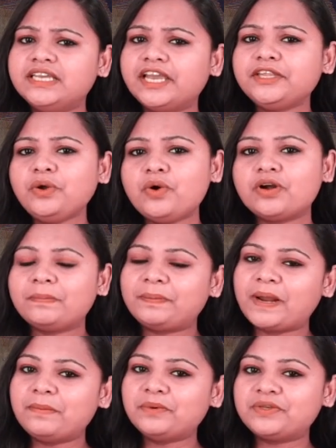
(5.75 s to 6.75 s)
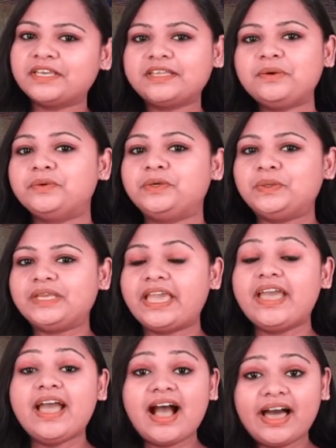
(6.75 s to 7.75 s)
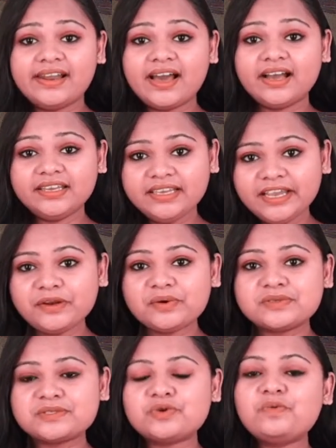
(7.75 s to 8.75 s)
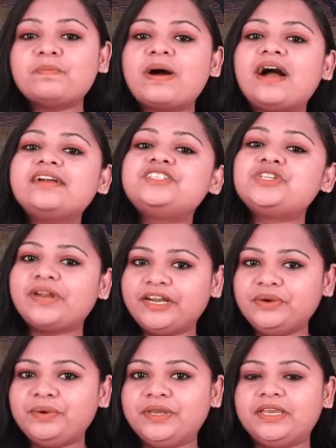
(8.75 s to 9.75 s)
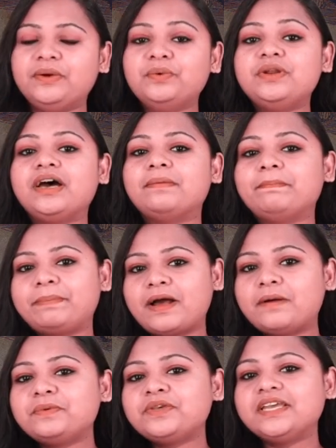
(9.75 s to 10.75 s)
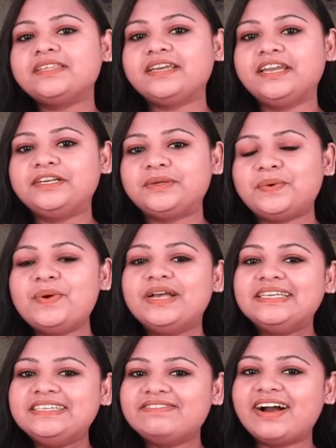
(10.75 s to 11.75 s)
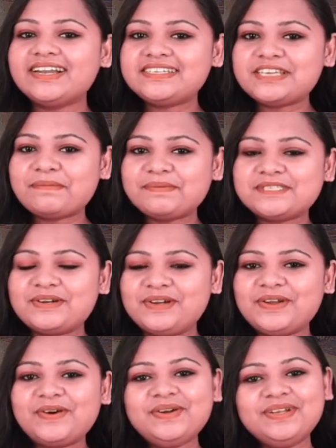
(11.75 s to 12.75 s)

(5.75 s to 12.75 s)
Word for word: ఏదో ఒక ప్రాముఖ్యత ఉంటుంది అలా ఈరోజు మార్చ్ రెండుకి ఉన్న ప్రాముఖ్యత ఏంటో ఇవాళ ఎపిసోడ్లో